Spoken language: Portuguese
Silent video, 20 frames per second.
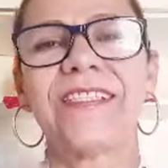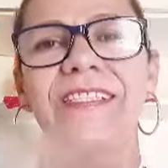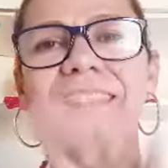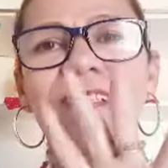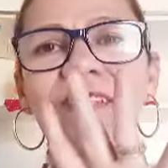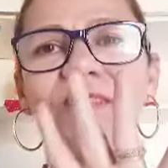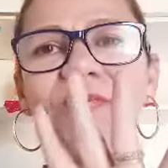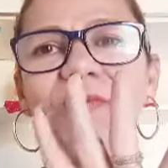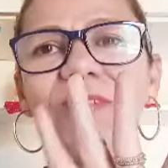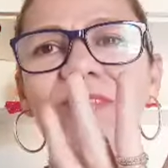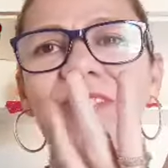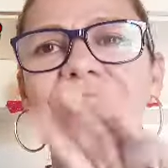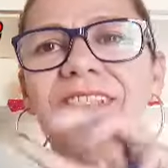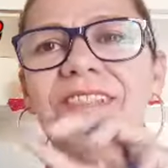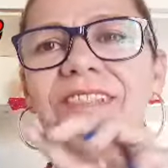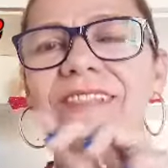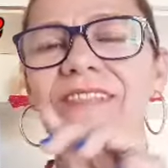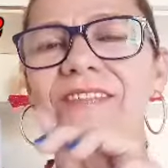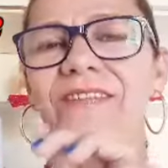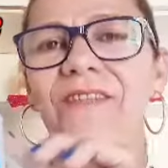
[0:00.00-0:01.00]
cinco
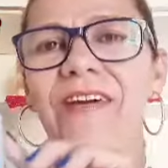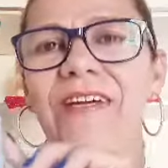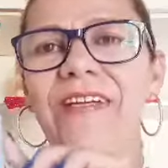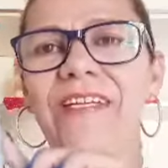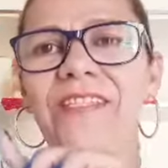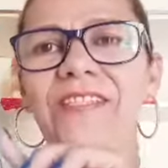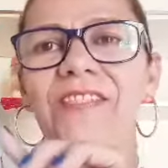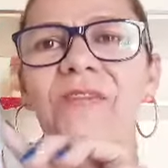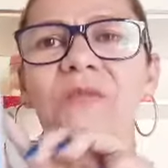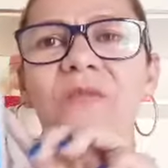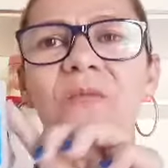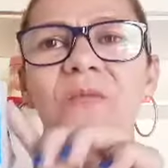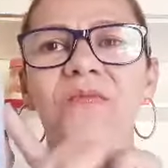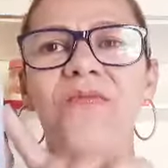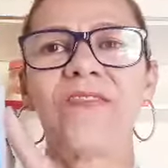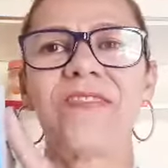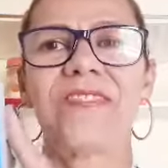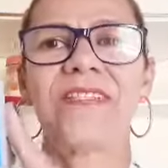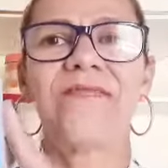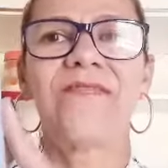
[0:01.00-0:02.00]
dicas diferentes de como
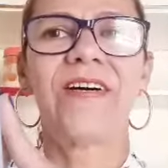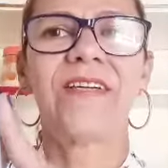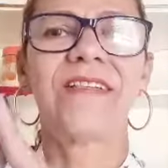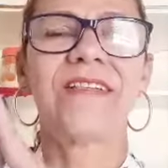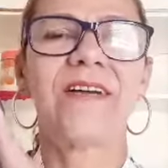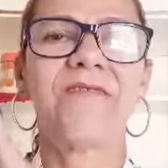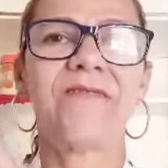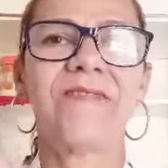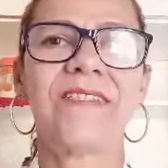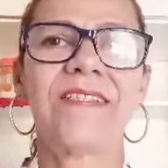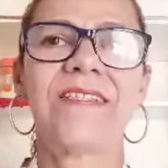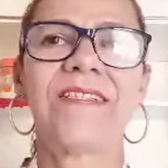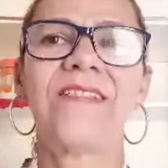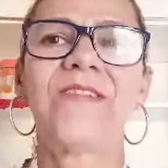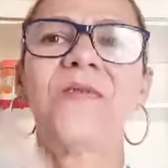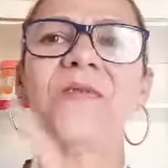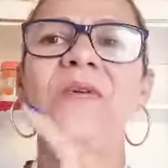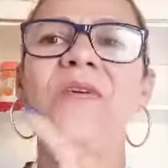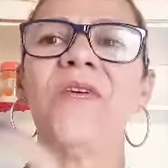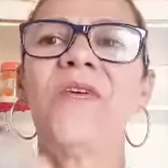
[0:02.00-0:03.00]
você vai estar tá
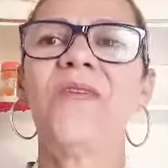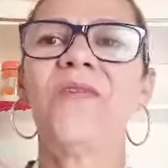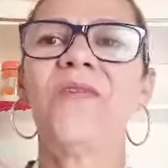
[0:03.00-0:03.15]
usando